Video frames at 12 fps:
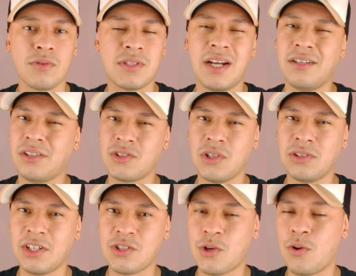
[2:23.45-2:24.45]
Certas
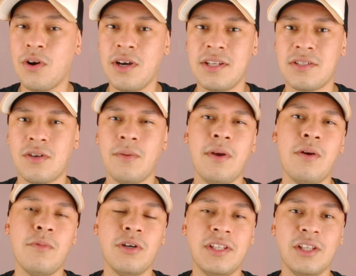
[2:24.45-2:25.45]
outras cores, como é um
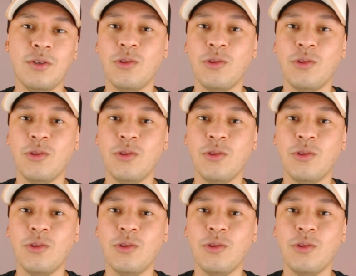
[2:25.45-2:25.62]
modelo